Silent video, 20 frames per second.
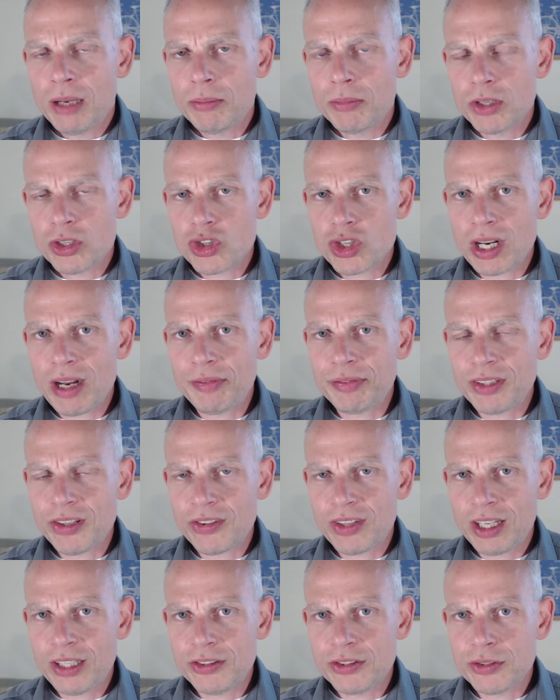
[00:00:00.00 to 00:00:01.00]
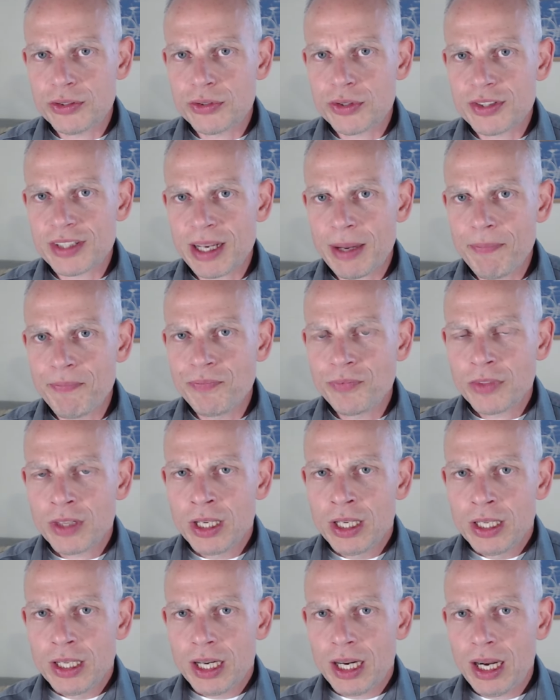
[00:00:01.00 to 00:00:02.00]
strafft das Ganze zusammen
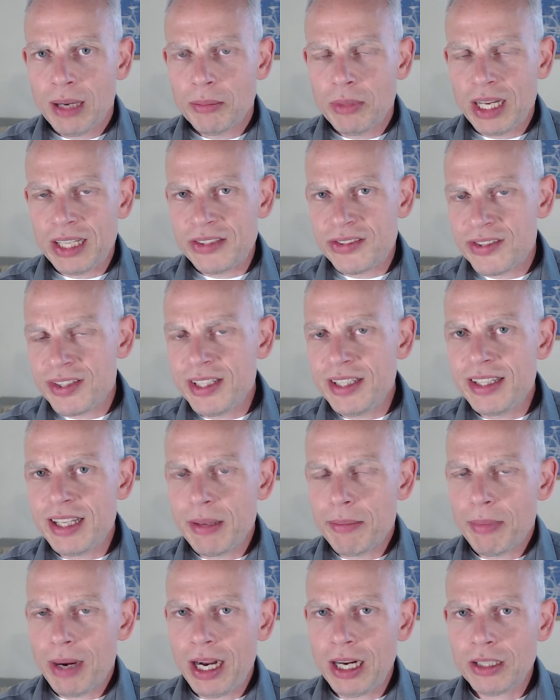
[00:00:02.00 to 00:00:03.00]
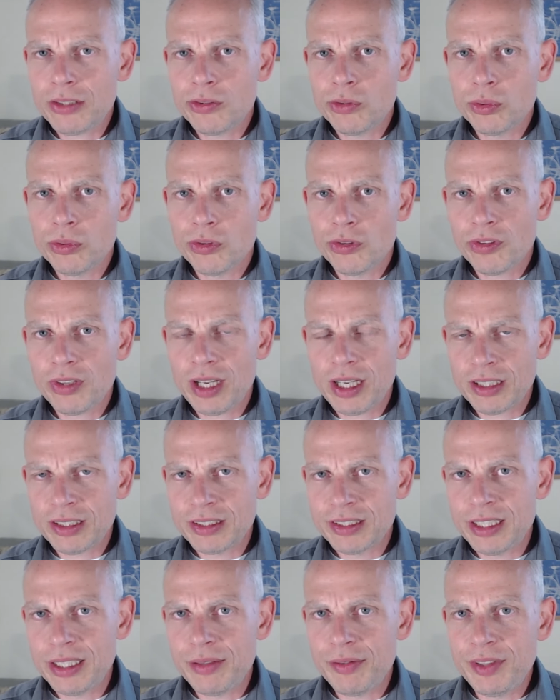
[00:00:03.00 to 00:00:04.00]
ähm, entzieht dem Markt sozusagen
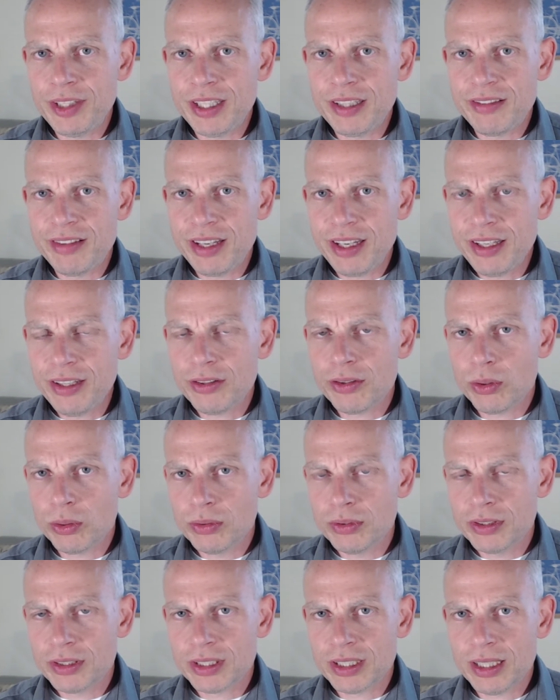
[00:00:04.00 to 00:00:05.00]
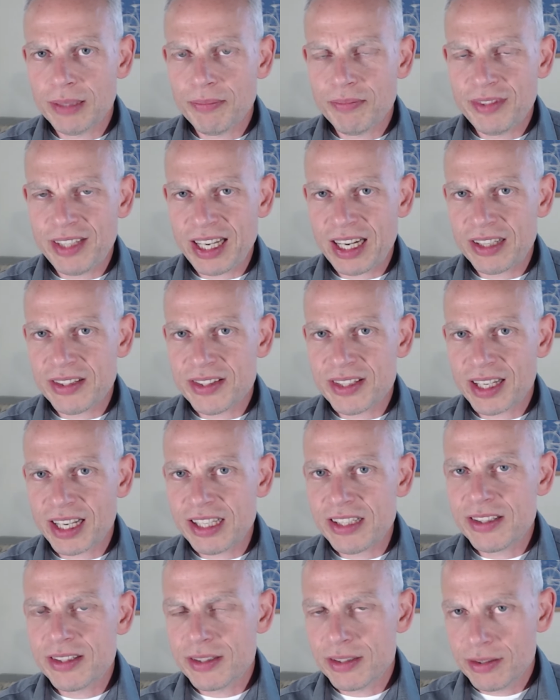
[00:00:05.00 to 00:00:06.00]
Liquidität und ähm, der ganze
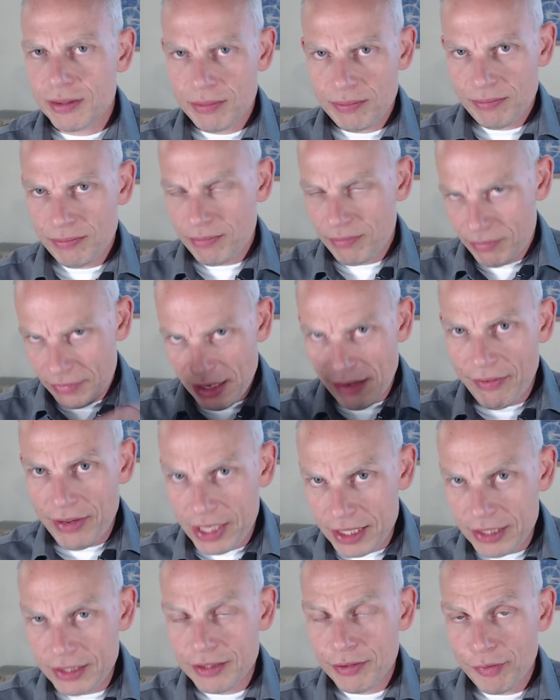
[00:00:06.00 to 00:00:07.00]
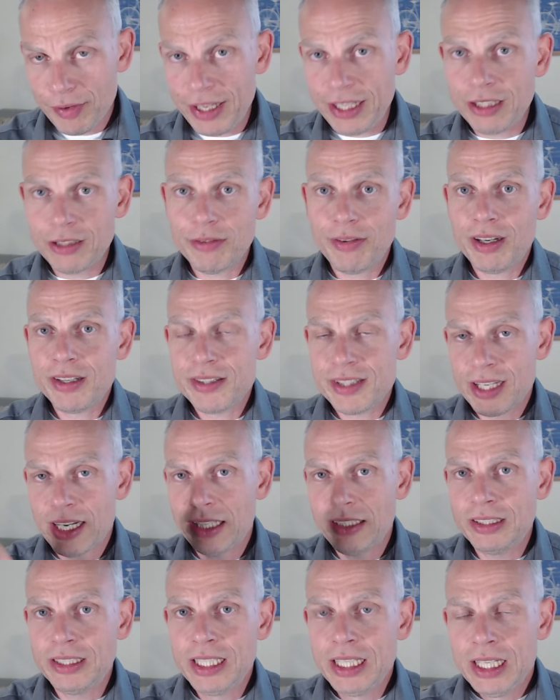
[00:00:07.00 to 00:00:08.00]
Rest der Welt fängt quasi
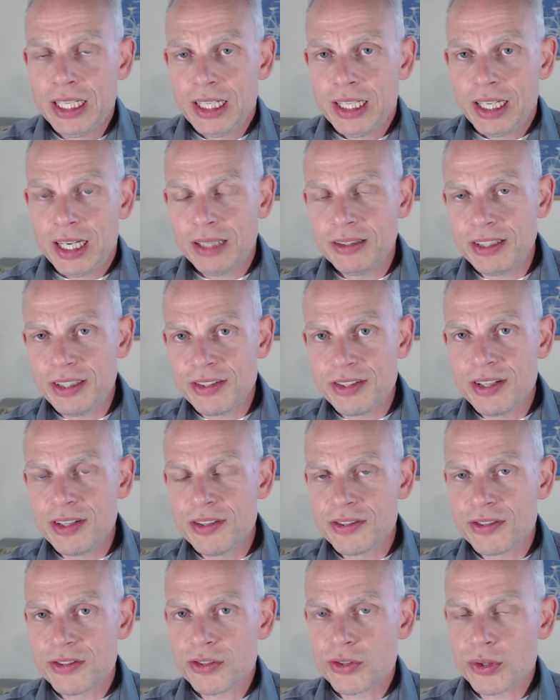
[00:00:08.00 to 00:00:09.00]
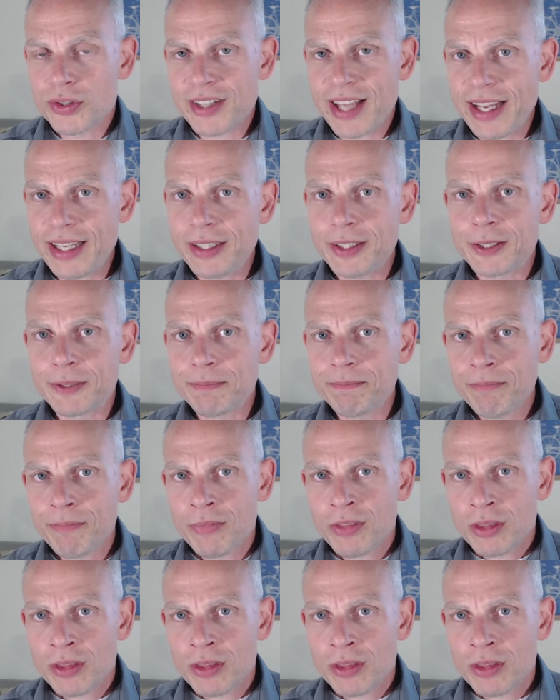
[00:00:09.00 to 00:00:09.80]
an, äh, die Zinsen zu senken.